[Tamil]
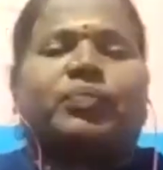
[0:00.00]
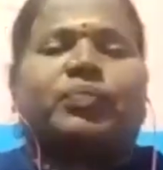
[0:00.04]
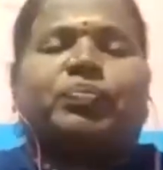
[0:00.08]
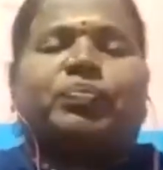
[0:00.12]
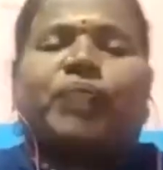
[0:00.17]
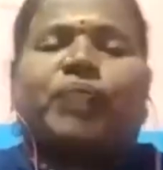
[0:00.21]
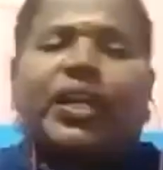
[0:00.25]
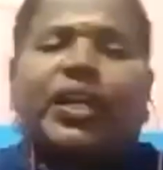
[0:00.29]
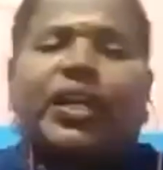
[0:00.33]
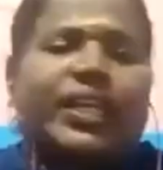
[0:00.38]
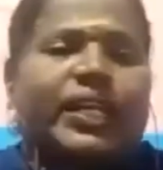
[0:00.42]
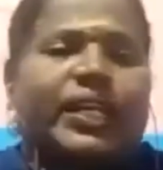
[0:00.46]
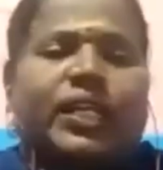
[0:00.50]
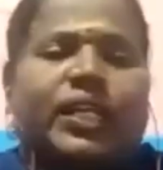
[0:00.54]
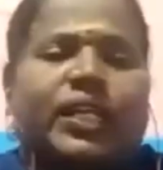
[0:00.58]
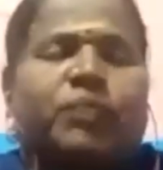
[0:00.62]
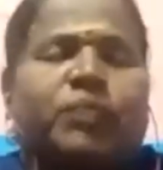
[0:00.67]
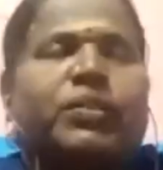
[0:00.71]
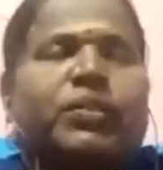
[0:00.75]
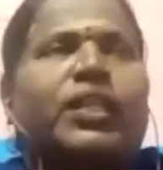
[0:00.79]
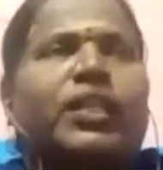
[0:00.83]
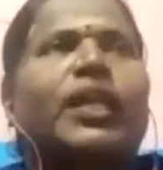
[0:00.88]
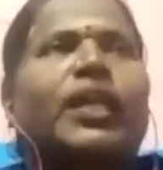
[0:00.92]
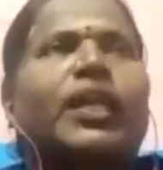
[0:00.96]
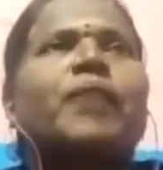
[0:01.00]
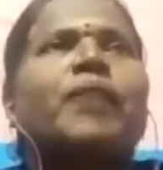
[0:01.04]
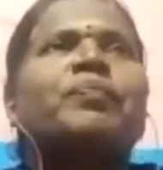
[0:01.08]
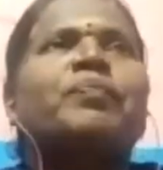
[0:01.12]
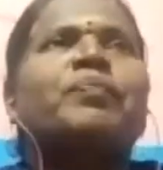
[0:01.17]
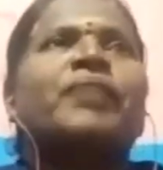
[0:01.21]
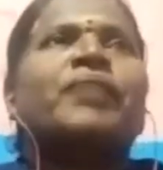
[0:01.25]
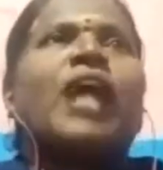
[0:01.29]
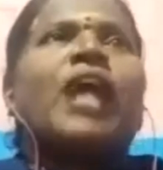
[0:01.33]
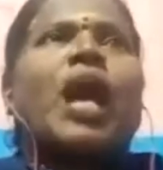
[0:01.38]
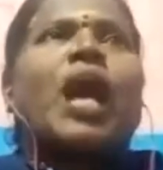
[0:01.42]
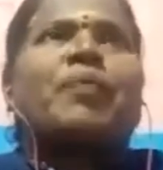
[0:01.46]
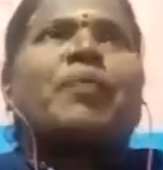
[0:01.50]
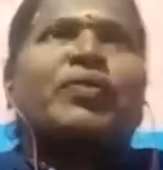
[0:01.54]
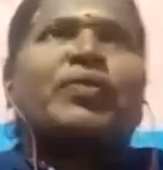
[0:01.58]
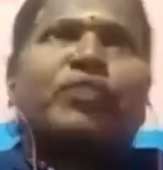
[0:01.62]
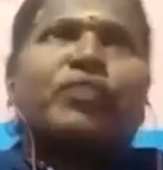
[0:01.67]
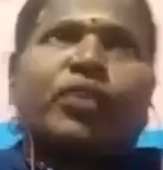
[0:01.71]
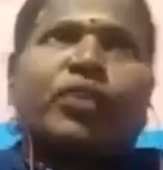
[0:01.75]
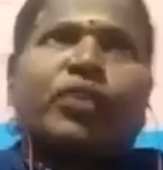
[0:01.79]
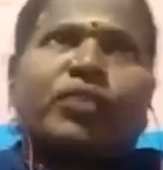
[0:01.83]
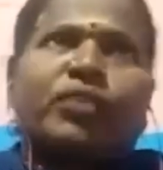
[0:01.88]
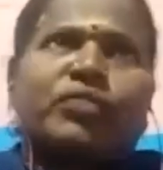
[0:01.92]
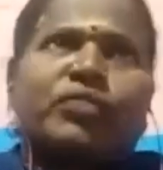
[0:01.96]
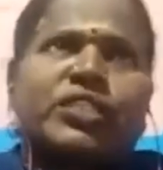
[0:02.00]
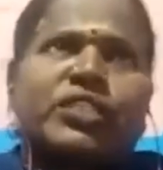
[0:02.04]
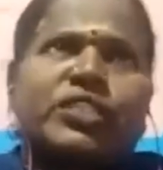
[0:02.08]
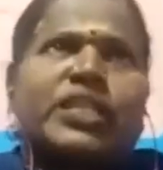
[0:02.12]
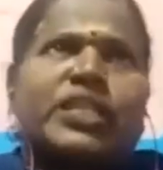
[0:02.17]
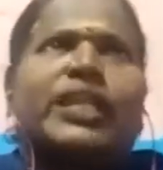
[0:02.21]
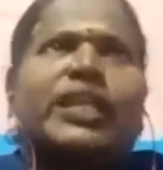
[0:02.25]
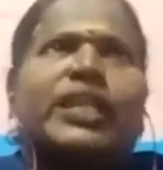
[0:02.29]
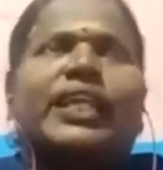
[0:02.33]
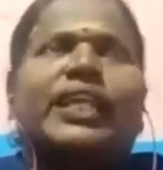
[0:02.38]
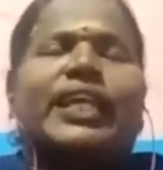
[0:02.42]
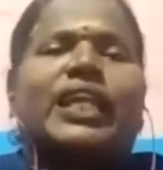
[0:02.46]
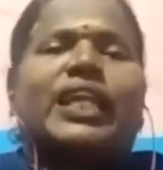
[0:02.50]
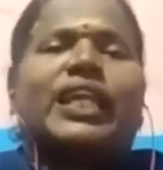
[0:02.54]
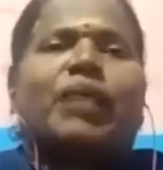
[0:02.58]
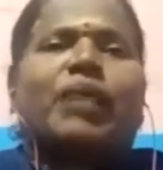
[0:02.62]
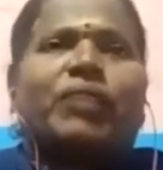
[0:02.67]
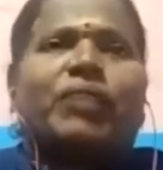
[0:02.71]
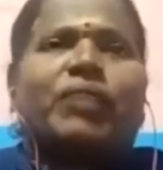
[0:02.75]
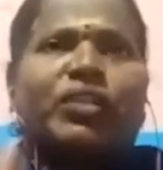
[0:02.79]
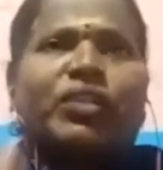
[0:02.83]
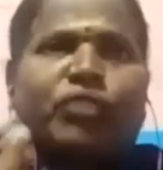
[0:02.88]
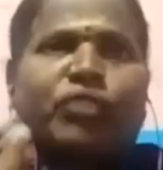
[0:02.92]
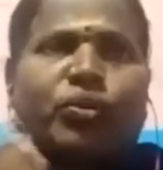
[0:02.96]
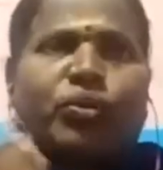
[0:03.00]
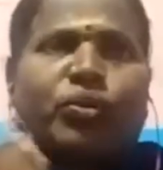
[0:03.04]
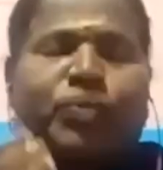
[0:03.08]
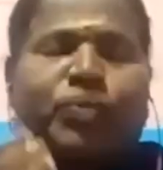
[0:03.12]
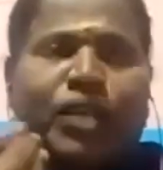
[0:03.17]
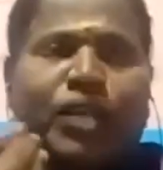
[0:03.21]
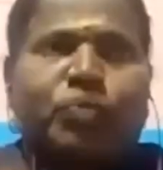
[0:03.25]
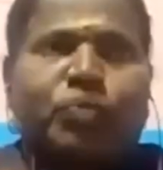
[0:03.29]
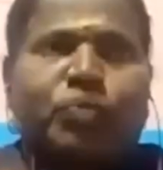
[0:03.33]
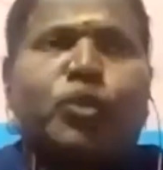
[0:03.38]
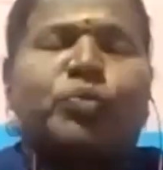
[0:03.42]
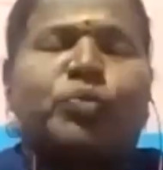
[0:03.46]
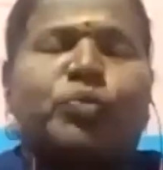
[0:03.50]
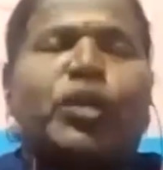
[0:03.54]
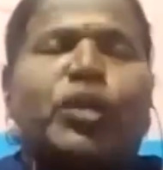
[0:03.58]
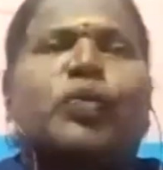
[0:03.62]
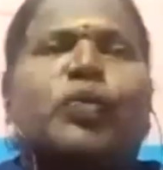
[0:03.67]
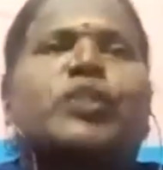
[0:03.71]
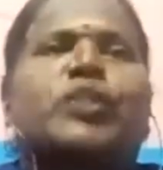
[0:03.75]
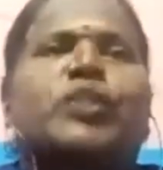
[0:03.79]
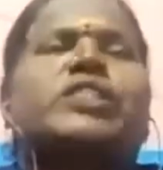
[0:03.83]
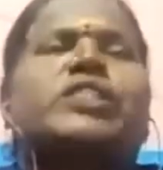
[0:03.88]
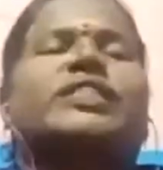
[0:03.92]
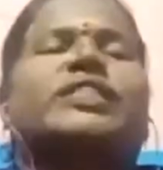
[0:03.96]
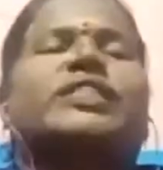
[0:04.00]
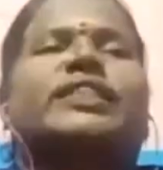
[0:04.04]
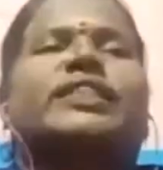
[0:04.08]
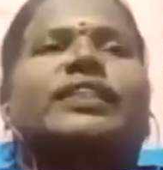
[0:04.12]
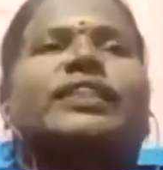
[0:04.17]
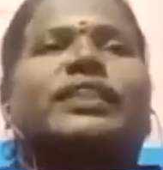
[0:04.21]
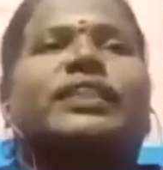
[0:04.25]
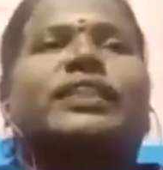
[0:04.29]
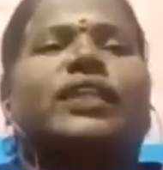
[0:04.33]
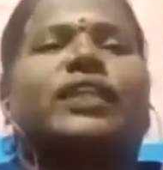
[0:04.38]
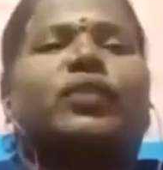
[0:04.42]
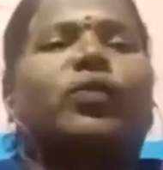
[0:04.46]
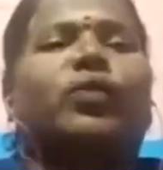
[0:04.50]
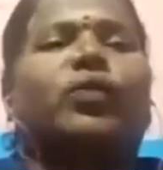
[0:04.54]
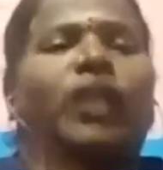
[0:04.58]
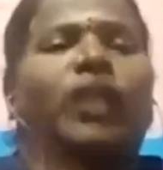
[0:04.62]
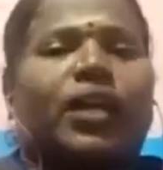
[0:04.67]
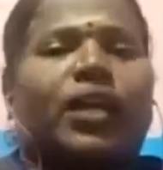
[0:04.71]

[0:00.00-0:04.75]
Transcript: அங்கீகாரம் இல்லை அப்ப இவருடைய விஷயங்கள் என்ன அப்படின்னு இவர் உடைய முழுமையா யோசிச்சுட்டு இருக்கிறக்குள்ள